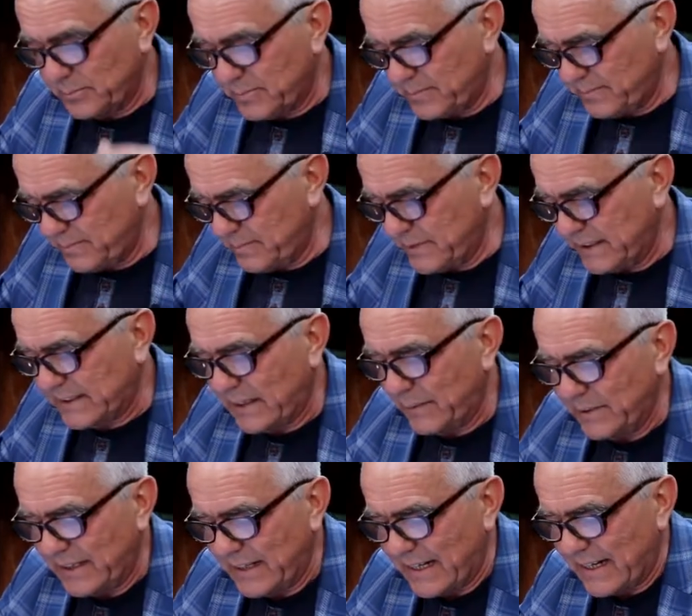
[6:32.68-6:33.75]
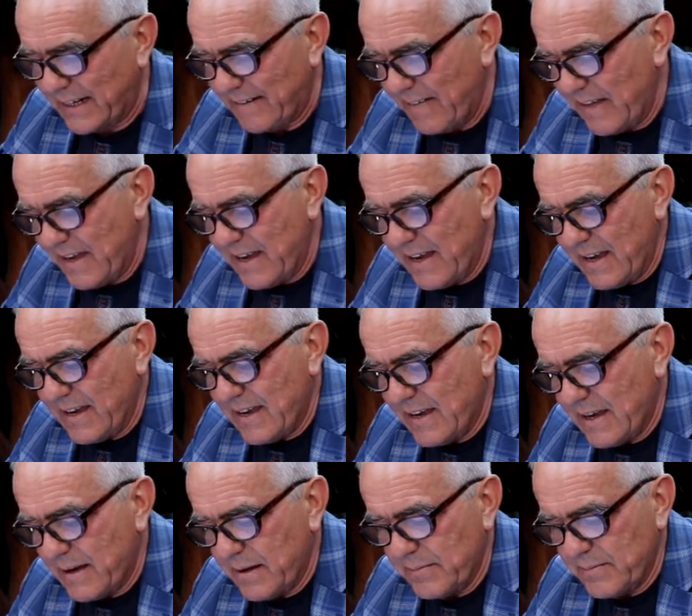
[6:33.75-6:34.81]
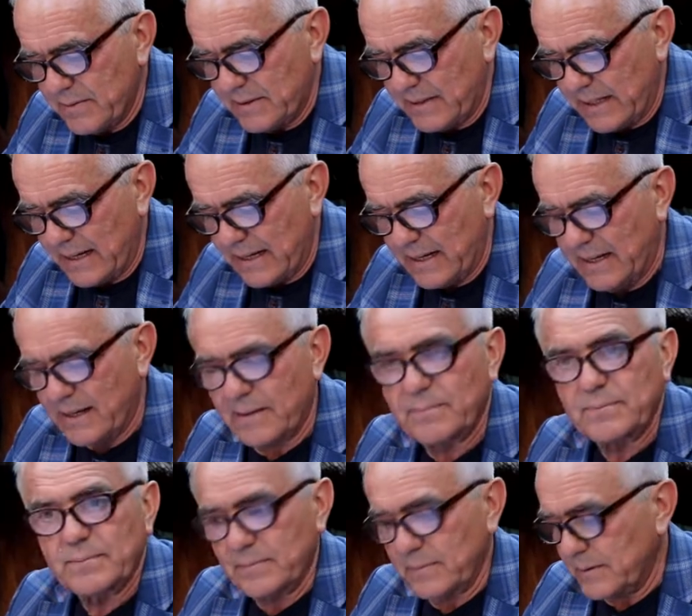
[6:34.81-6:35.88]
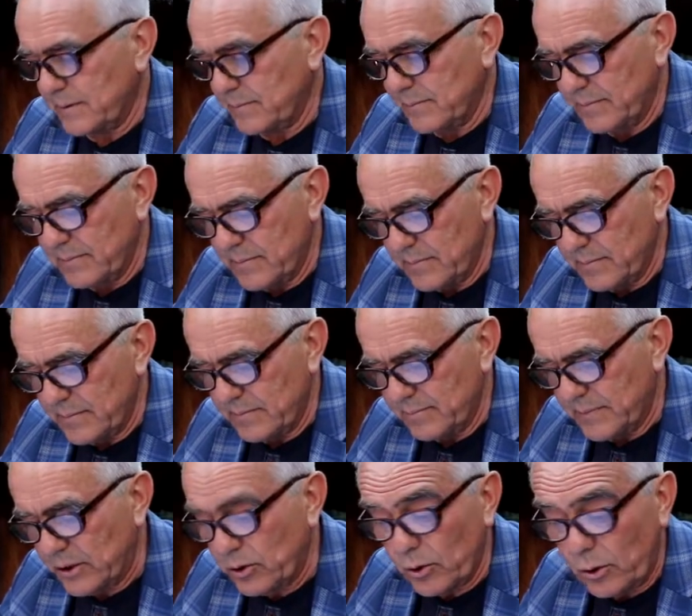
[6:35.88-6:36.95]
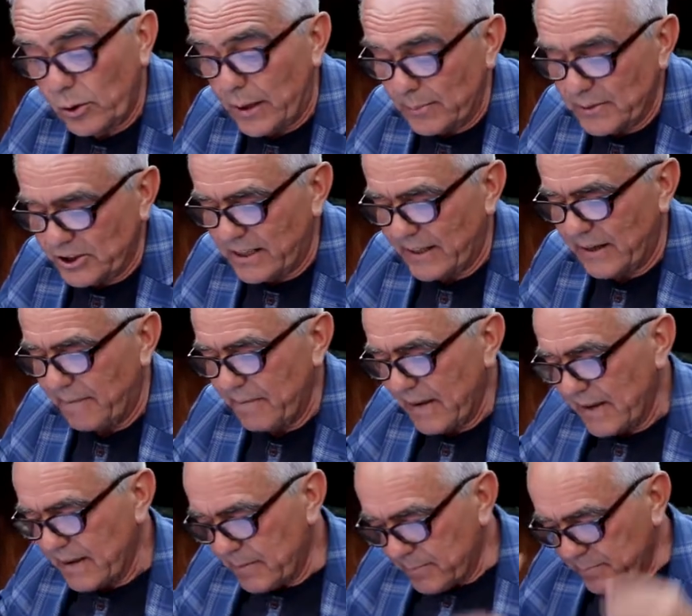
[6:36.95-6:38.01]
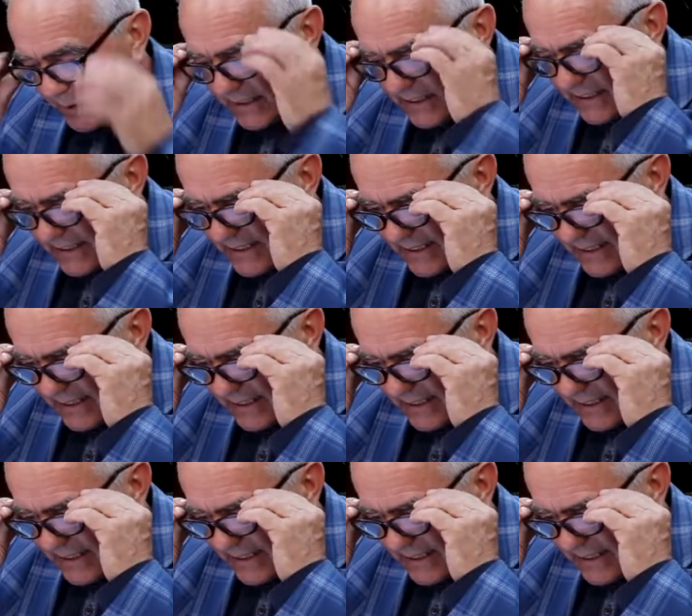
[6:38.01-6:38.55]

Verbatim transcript: bliska mi taka, e, taka metodologia myślenia. Pani e,